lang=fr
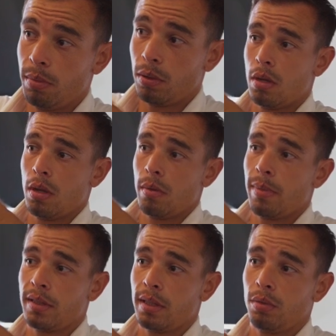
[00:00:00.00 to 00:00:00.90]
micro.
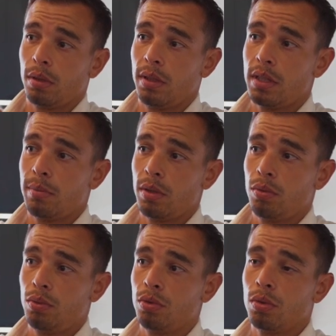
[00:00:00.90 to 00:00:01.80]
Par sécurité, j'aime
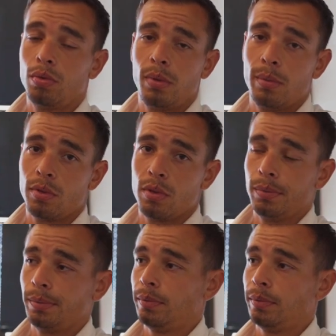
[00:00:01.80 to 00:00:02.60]
toujours doubler mon son.